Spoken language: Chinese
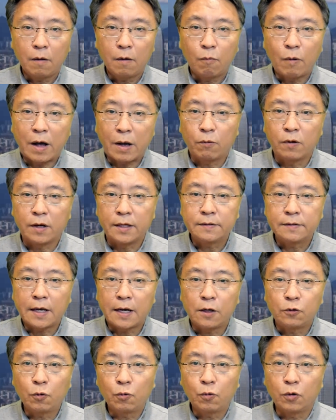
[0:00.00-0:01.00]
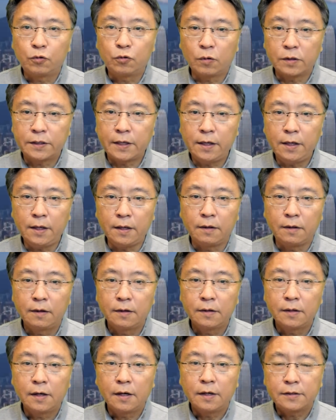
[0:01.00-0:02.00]
外国人在中国做生意，
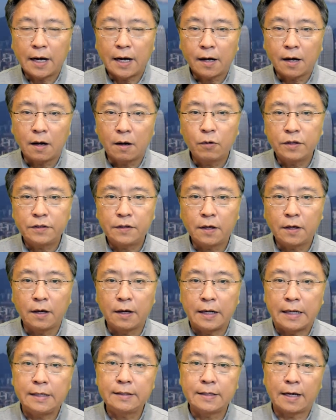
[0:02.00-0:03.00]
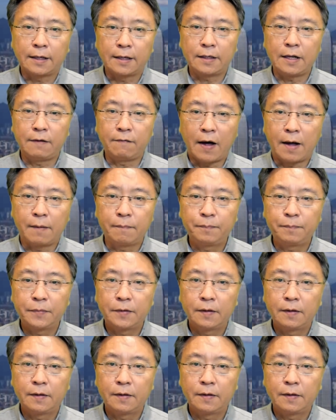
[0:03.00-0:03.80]
香港会是一个理想的地方。